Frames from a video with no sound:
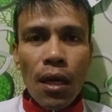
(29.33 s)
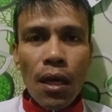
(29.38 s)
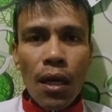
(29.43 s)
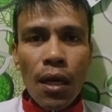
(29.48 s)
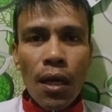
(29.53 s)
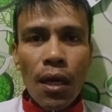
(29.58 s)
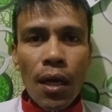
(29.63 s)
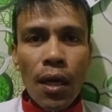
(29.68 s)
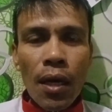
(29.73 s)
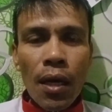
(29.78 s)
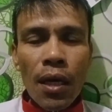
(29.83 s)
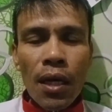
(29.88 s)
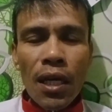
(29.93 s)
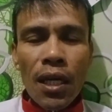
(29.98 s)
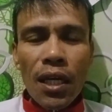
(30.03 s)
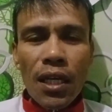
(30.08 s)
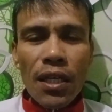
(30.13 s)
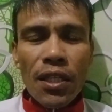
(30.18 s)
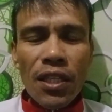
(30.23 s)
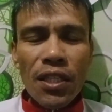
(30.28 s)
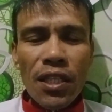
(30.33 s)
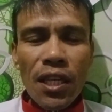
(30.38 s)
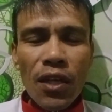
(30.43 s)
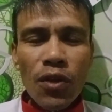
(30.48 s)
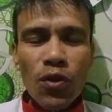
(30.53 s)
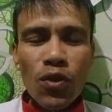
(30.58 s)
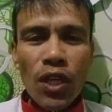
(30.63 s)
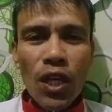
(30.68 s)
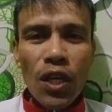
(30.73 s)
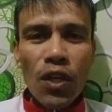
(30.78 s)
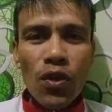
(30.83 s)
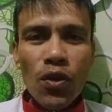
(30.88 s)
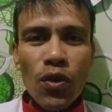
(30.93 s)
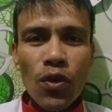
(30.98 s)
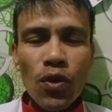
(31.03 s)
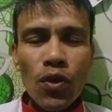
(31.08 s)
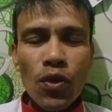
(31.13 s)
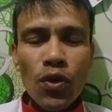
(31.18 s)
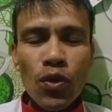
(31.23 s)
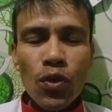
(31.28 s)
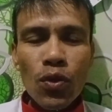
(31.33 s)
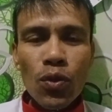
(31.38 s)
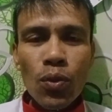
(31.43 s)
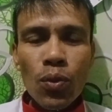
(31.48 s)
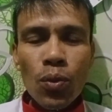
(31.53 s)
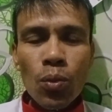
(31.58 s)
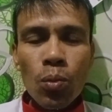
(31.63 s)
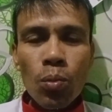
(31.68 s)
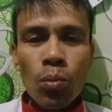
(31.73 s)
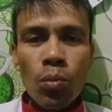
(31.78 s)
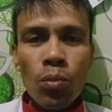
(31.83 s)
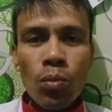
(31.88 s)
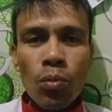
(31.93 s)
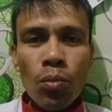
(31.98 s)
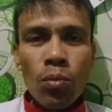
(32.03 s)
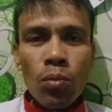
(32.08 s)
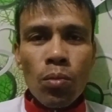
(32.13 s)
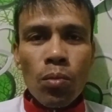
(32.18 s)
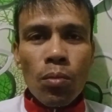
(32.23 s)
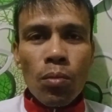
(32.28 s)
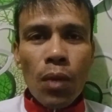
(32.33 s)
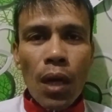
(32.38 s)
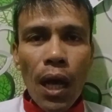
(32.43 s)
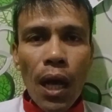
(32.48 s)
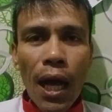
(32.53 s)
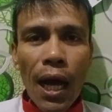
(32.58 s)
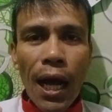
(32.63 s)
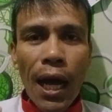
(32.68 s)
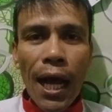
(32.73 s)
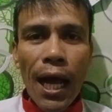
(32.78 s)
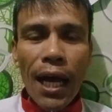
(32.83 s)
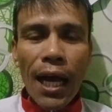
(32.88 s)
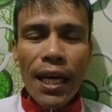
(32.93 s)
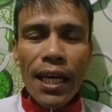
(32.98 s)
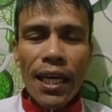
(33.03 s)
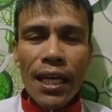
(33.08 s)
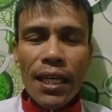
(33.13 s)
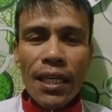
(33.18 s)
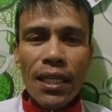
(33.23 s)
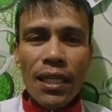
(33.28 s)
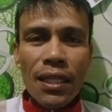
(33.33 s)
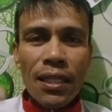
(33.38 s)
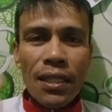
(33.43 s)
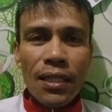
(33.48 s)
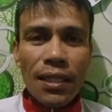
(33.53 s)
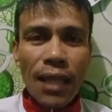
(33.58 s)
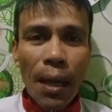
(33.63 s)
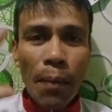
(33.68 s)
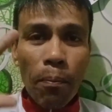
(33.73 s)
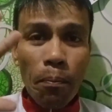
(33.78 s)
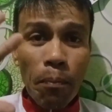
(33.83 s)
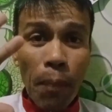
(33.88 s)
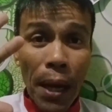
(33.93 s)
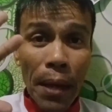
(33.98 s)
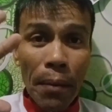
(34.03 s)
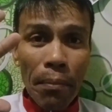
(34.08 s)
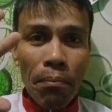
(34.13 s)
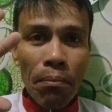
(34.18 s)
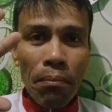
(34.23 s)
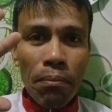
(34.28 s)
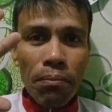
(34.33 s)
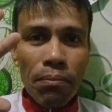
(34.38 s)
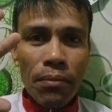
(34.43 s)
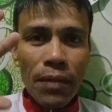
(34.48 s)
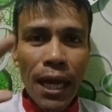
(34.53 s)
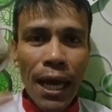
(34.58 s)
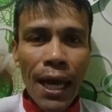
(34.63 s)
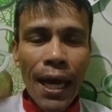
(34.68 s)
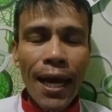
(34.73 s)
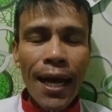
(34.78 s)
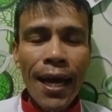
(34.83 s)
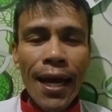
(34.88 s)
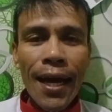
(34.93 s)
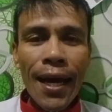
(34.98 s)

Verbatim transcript: Uh, ah, i-share ko sa inyo yung ang aking top 5 na